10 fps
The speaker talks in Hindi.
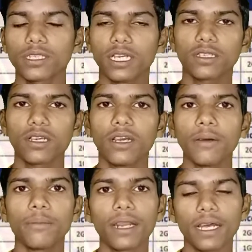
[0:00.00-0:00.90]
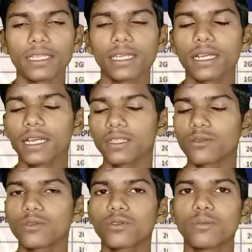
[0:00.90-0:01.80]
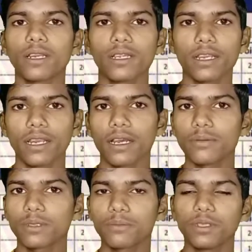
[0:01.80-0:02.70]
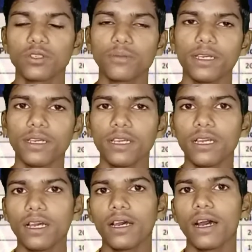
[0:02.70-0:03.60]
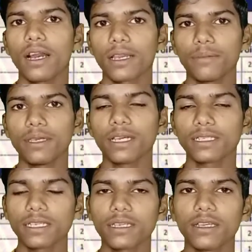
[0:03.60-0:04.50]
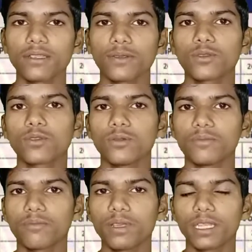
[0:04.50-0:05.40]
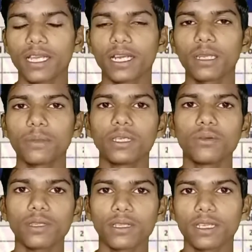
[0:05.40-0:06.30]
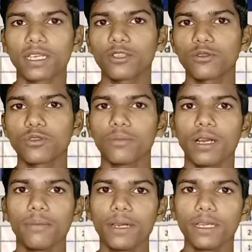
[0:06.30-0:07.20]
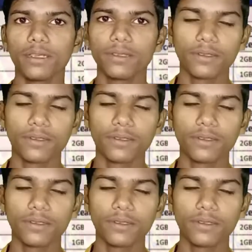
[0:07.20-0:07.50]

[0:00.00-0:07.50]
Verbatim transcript: रिचार्ज बढ़ा दिया गया है तो दोस्तों बने रहना आप सब वीडियो में आगे भी ऐसे ही तो दोस्तों मिलते हैं अगले वीडियो तब तक के दोस्तों बाय बाय